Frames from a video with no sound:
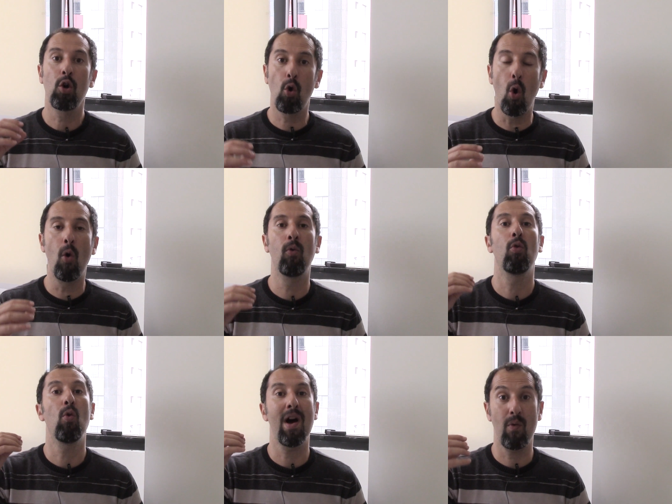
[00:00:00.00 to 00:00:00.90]
com
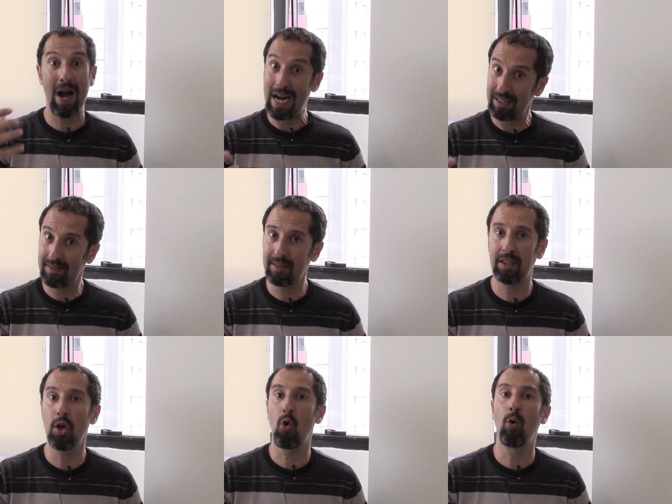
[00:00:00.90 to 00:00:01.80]
o Arise,
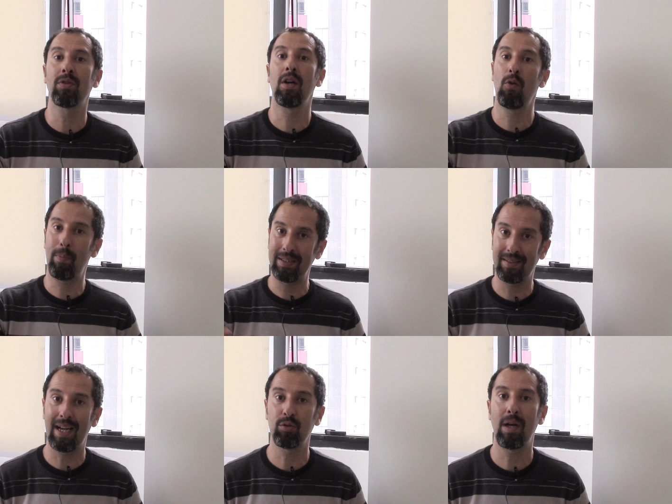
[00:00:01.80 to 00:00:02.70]
que conta o
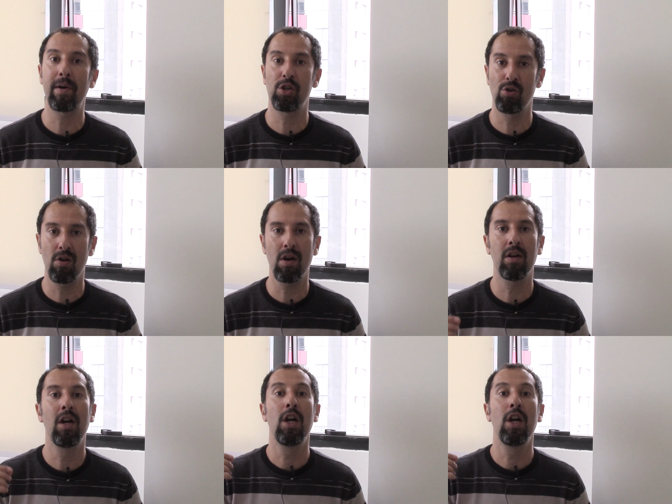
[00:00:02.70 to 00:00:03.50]
passado da Major,